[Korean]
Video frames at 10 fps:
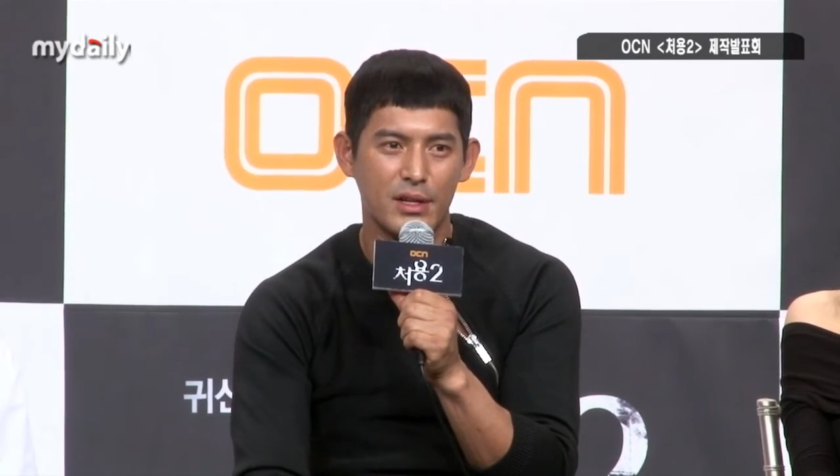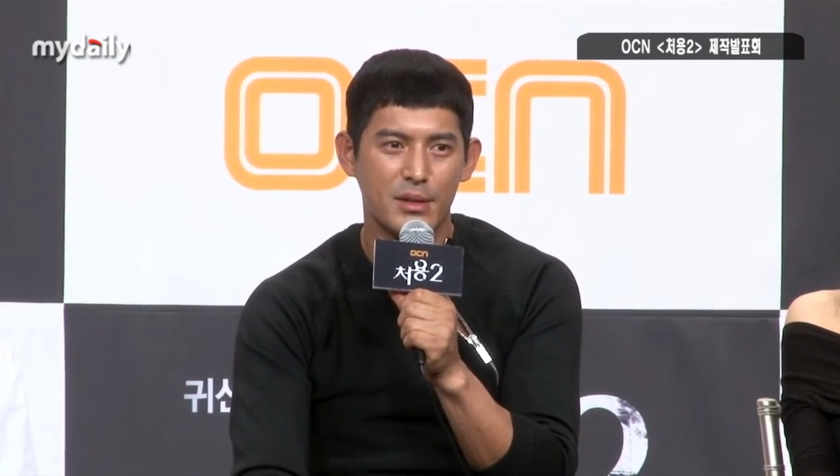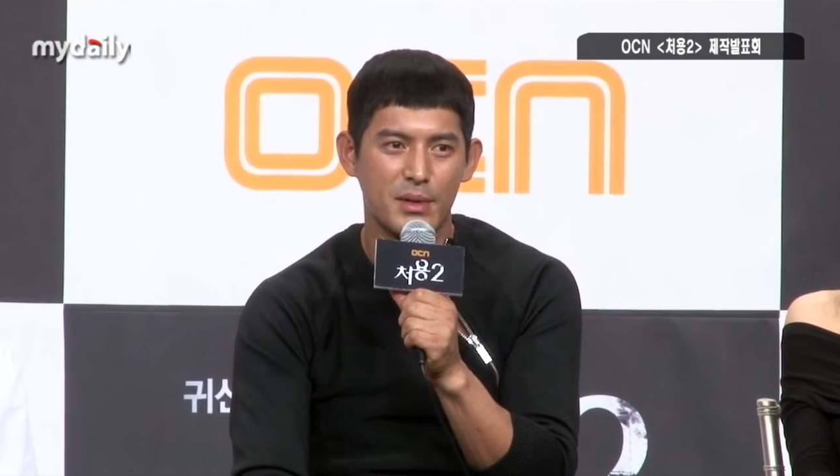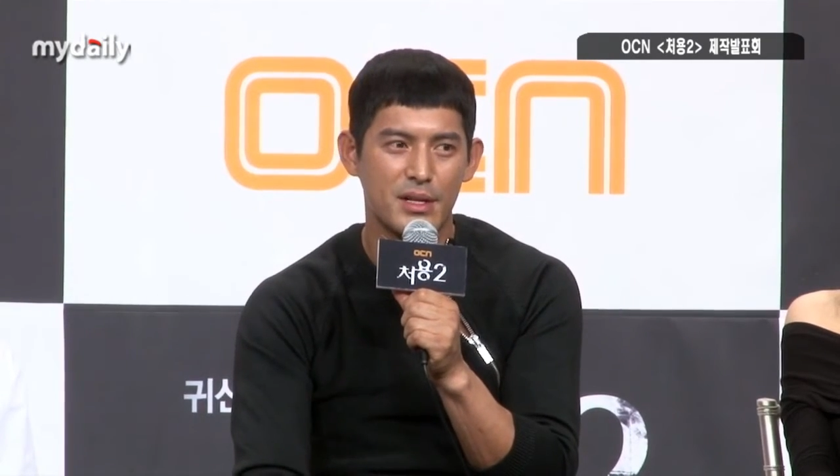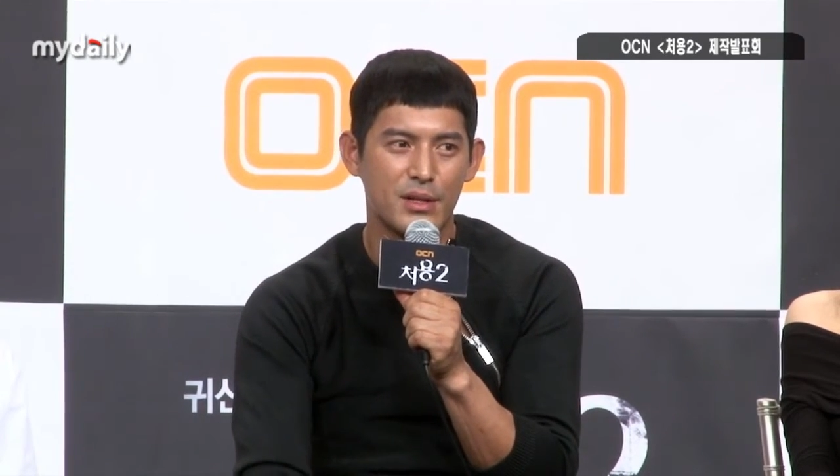
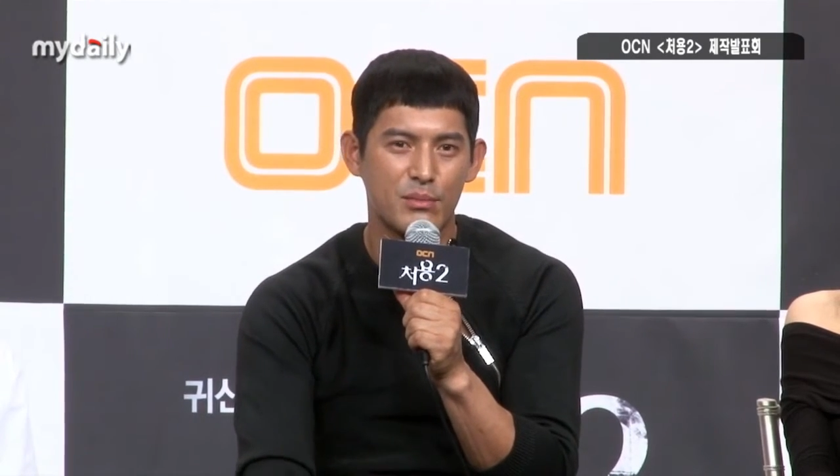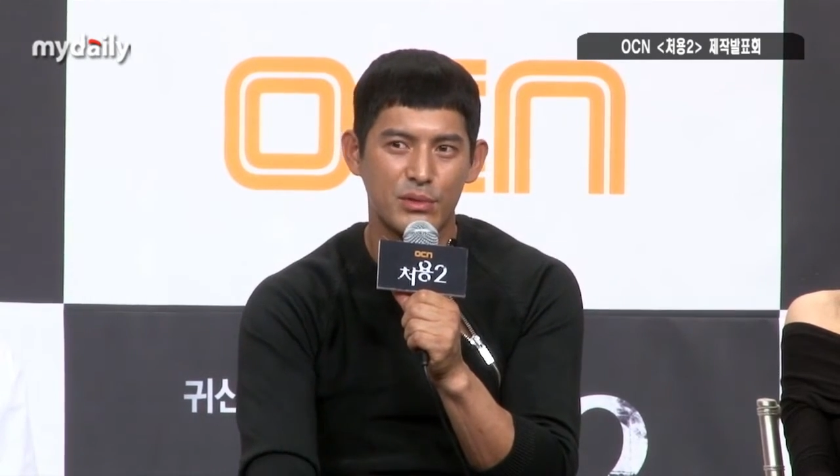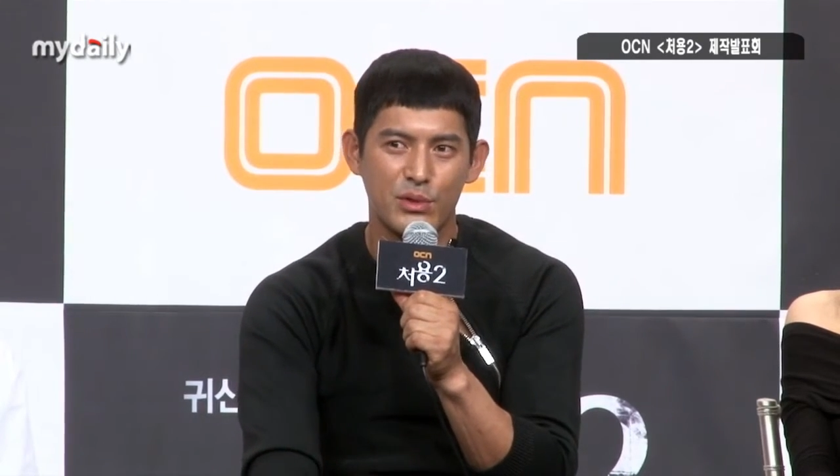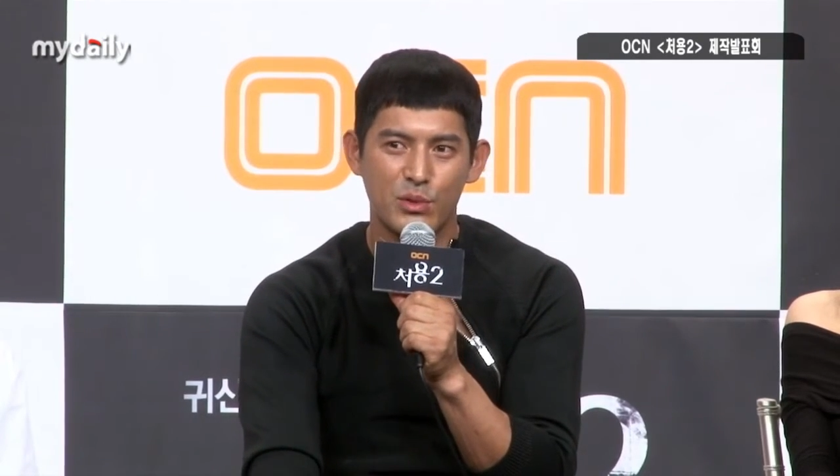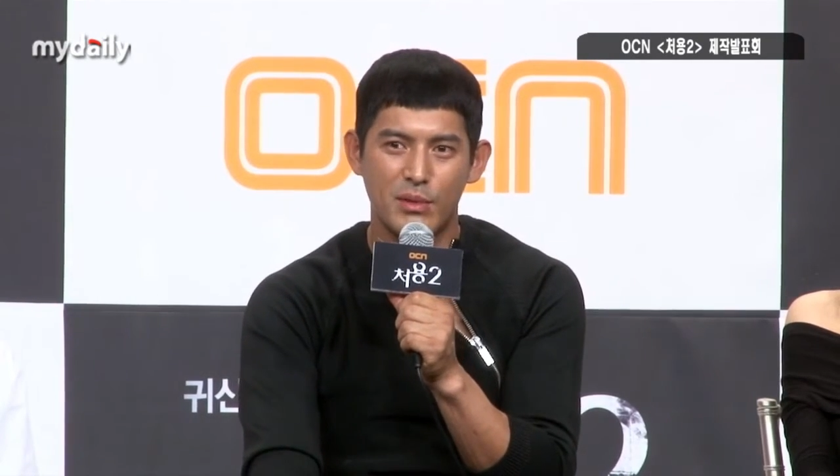이마
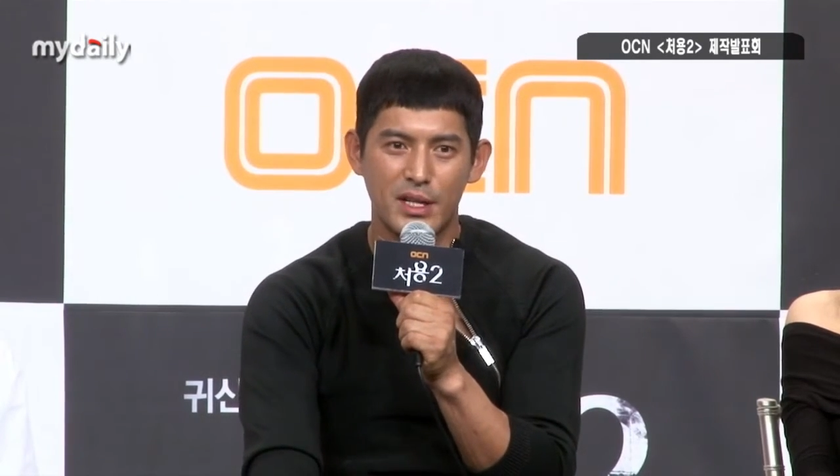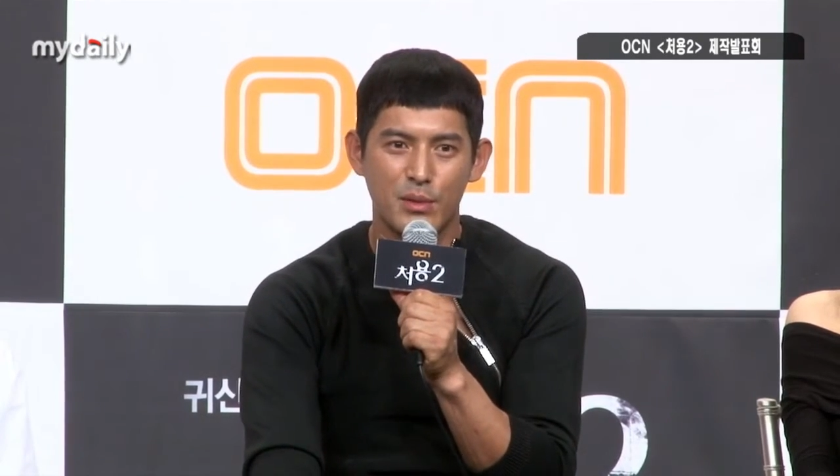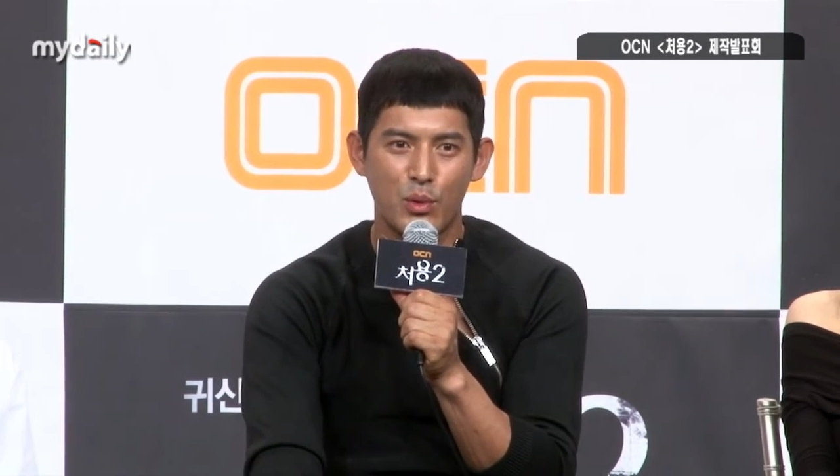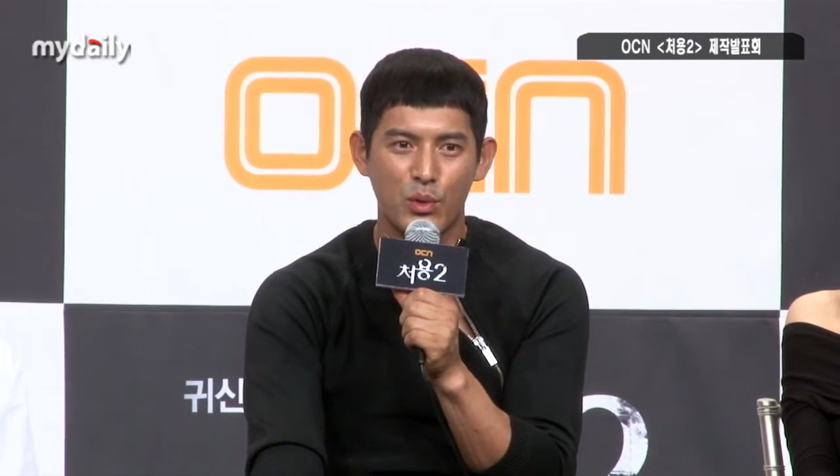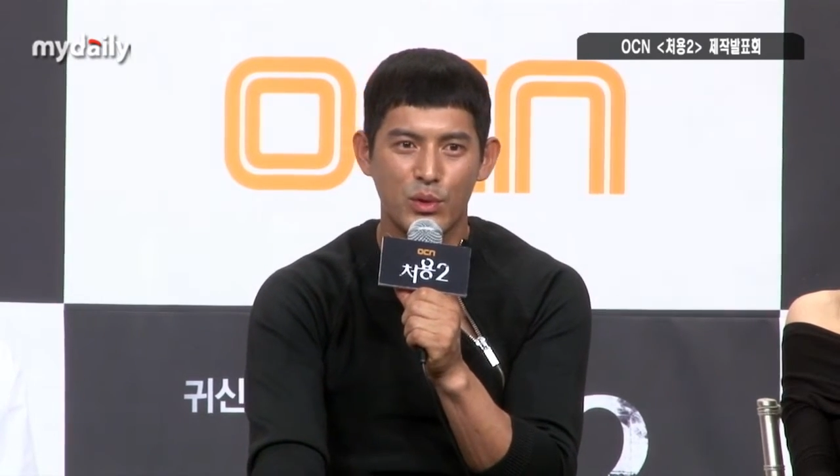선부터 좀 많이
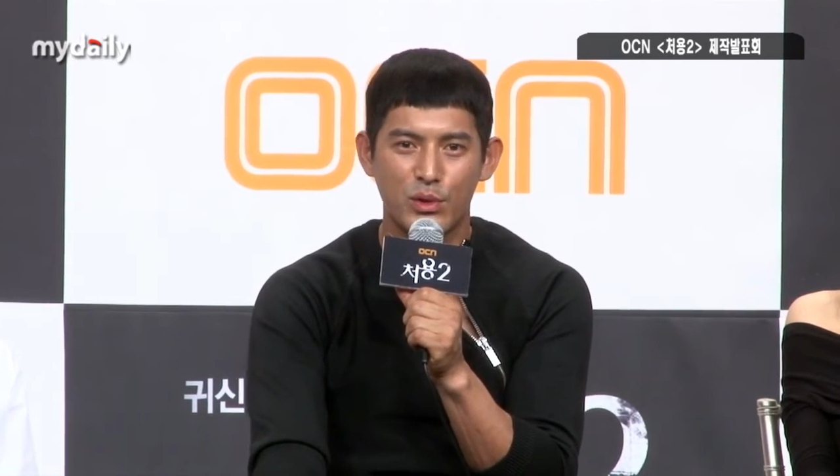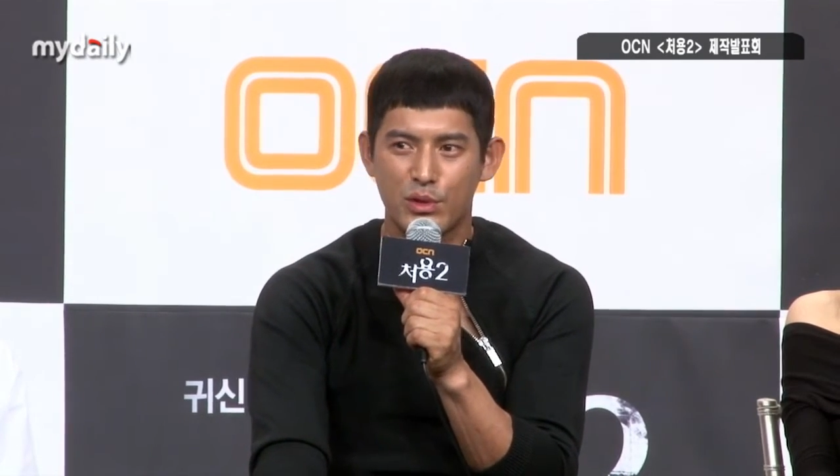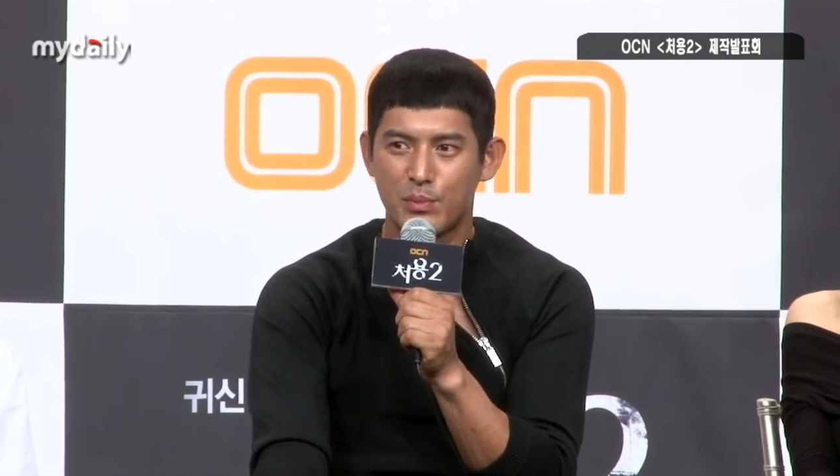보여드리고